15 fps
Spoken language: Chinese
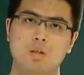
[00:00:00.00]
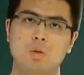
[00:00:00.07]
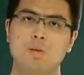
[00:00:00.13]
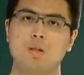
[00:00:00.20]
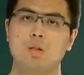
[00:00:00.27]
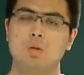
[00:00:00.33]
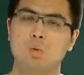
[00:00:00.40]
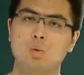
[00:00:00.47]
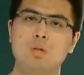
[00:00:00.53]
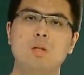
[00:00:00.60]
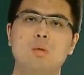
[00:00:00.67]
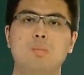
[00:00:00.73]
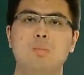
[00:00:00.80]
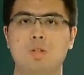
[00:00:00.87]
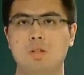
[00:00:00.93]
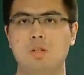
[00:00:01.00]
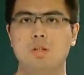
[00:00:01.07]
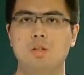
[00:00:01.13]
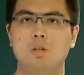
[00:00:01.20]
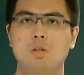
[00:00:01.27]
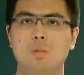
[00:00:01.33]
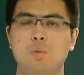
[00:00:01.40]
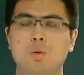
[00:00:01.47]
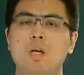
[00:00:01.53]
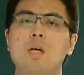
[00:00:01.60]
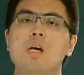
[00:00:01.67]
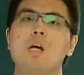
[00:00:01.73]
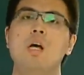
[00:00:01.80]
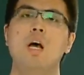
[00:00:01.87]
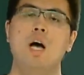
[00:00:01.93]
对吧？图上不行，对不对？
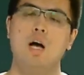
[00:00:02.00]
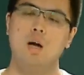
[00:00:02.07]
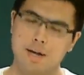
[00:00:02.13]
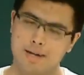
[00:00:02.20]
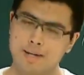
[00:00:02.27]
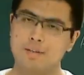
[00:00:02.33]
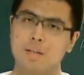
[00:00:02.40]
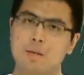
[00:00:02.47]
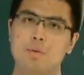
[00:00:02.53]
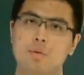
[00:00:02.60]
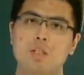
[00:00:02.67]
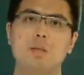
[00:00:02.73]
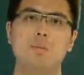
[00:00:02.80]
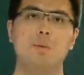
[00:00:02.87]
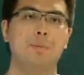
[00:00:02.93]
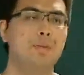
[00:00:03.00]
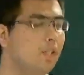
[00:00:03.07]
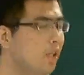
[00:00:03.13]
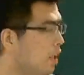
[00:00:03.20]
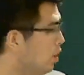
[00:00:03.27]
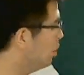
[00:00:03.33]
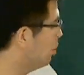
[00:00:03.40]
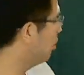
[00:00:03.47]
好，AC 不行，那么 PA